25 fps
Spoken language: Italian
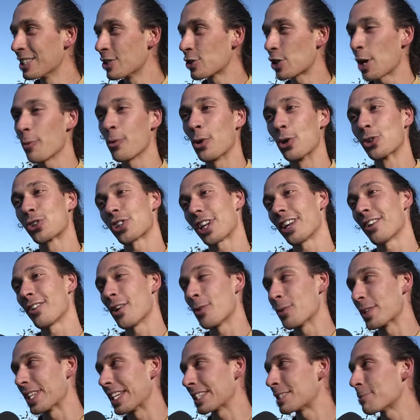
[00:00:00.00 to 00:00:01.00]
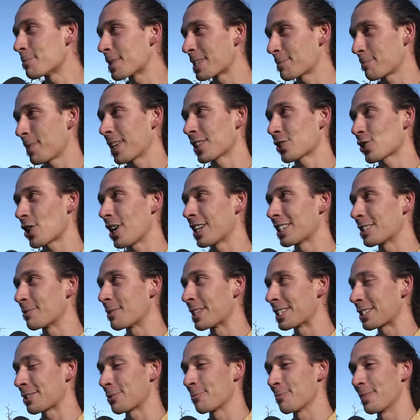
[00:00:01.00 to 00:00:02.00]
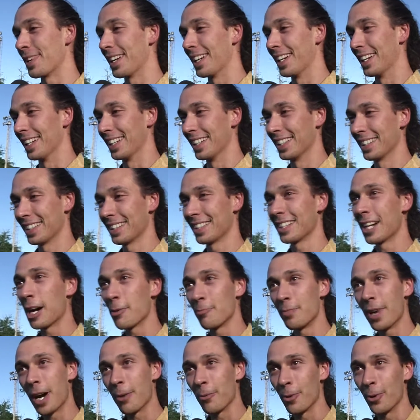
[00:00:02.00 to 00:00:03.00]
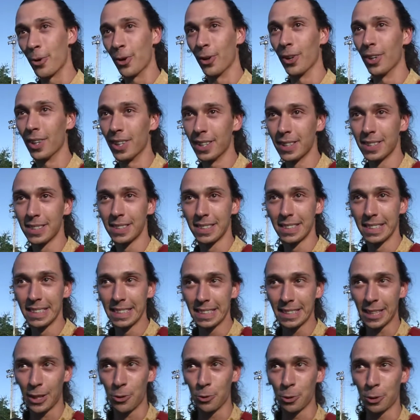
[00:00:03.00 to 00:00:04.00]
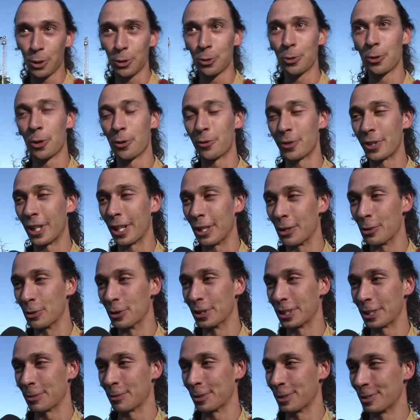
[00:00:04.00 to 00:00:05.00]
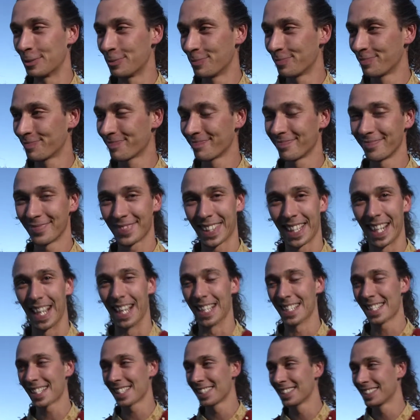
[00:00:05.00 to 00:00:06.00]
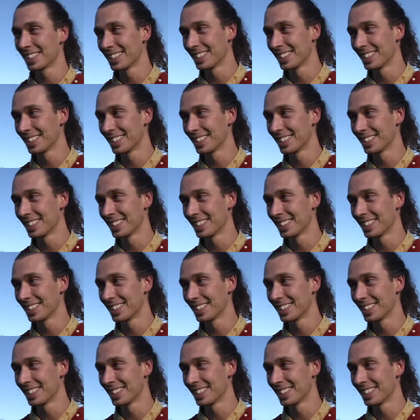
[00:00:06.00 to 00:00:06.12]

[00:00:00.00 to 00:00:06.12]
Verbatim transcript: diciamo non ci eravamo dati per spacciati, ma insomma abbiamo tenuto duro fino all'ultimo. Grazie.